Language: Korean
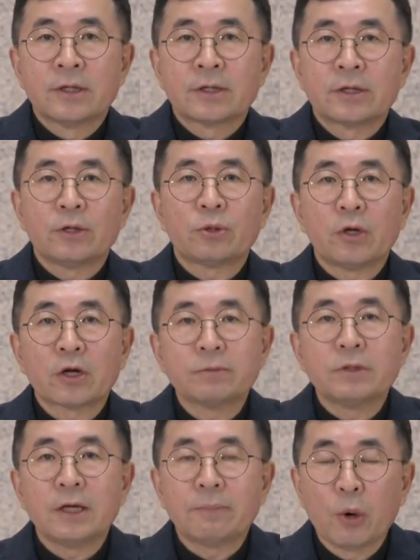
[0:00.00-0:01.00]
그리고
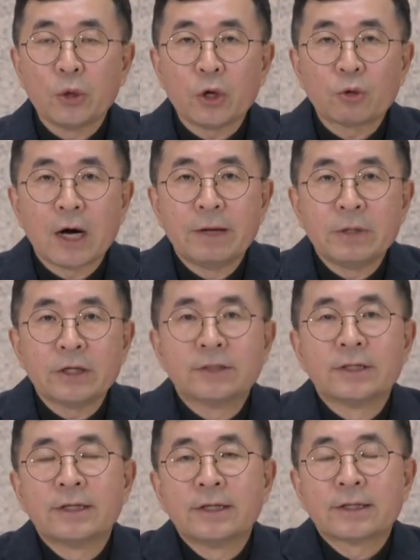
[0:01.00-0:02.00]
여러분들이 보려고 하면
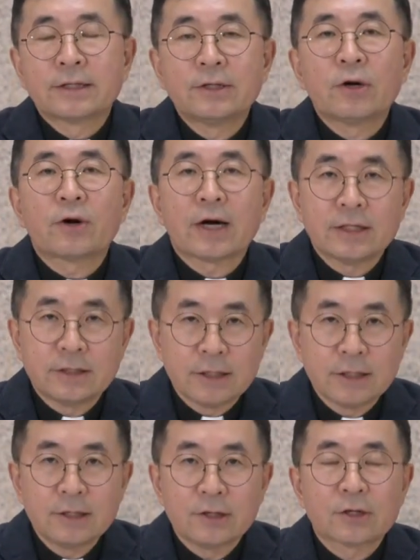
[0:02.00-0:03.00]

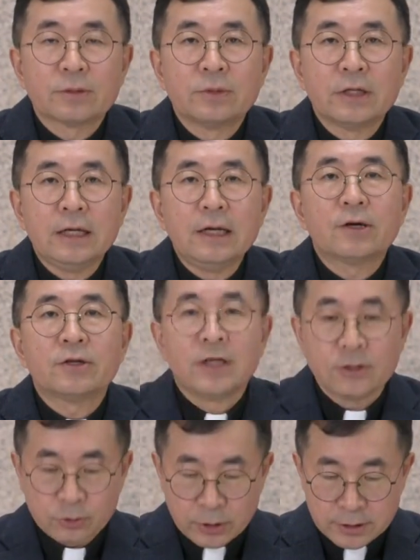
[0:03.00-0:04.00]
그것까지 여러분들 읽어낼
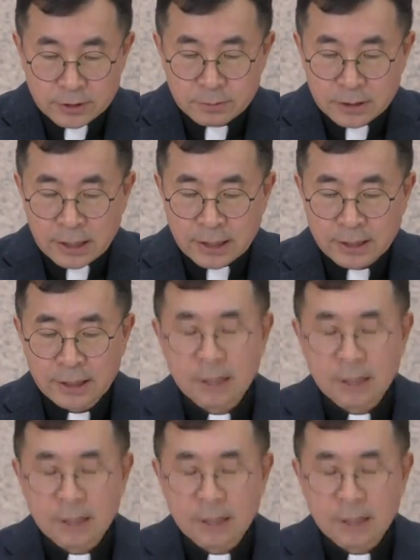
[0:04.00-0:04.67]
수가 있습니다.